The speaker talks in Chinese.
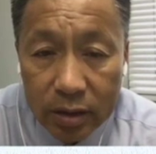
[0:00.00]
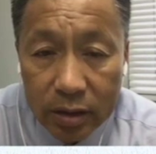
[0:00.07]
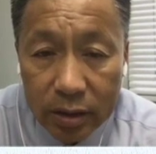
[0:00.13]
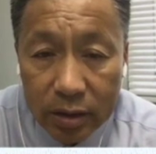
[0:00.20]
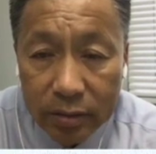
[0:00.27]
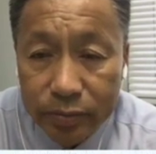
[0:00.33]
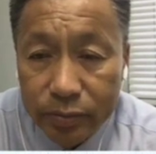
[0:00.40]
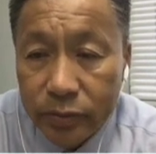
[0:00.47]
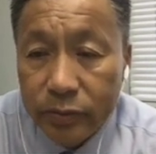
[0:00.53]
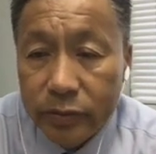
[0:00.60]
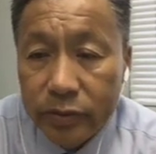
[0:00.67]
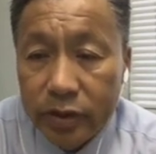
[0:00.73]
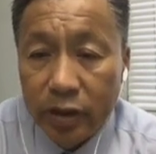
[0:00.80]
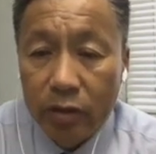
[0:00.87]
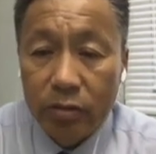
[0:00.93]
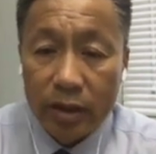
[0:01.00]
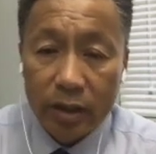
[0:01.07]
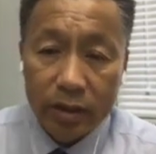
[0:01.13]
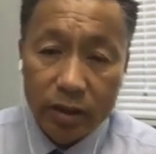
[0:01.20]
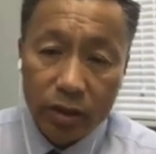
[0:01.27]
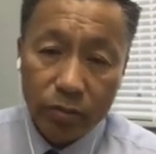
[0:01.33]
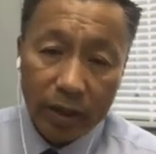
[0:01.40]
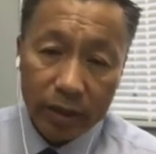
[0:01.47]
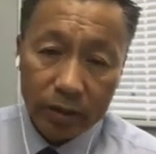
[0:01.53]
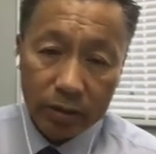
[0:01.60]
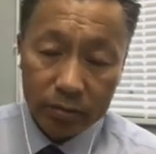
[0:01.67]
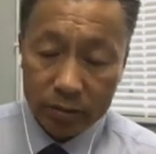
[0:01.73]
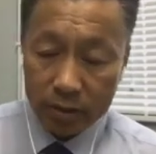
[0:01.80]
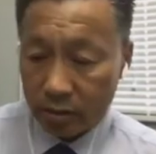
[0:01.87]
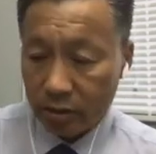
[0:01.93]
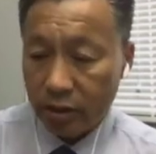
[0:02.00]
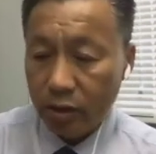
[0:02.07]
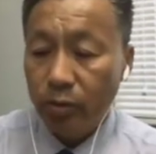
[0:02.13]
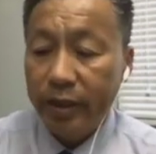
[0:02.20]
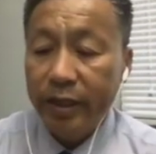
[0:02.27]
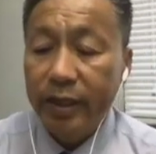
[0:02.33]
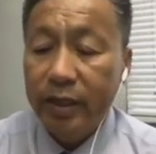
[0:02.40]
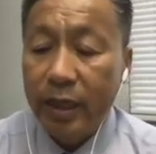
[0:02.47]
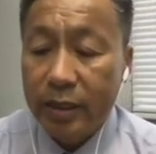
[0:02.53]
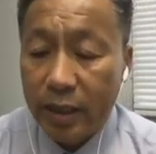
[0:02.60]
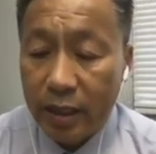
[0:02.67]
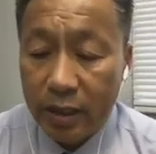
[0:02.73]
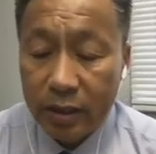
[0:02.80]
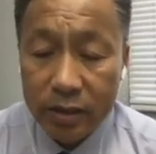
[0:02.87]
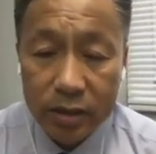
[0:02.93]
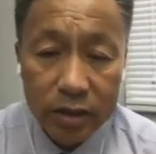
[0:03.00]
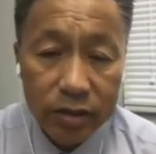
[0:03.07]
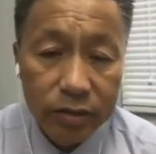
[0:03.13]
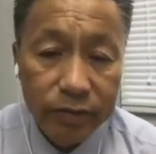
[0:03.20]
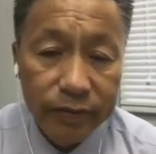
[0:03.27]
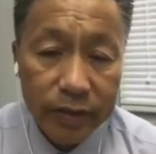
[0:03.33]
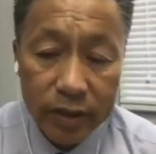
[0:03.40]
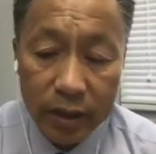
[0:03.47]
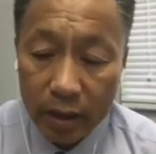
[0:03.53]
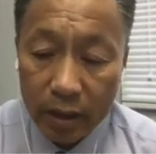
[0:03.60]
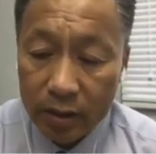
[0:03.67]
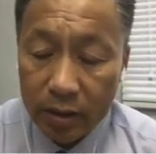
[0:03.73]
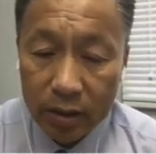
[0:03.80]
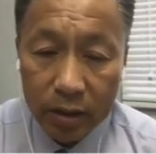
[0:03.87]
嗯，以后呢，希望有机会给大家继续分享。